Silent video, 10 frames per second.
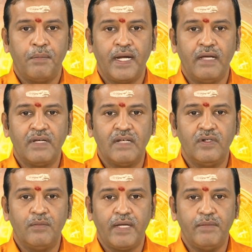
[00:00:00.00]

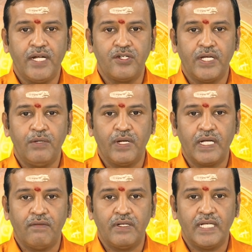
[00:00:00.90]
பணவரவு மகிழ்ச்சியை
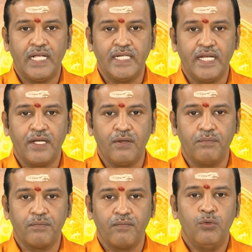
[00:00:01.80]
உங்களுக்கு வந்து அதிகரிக்கும்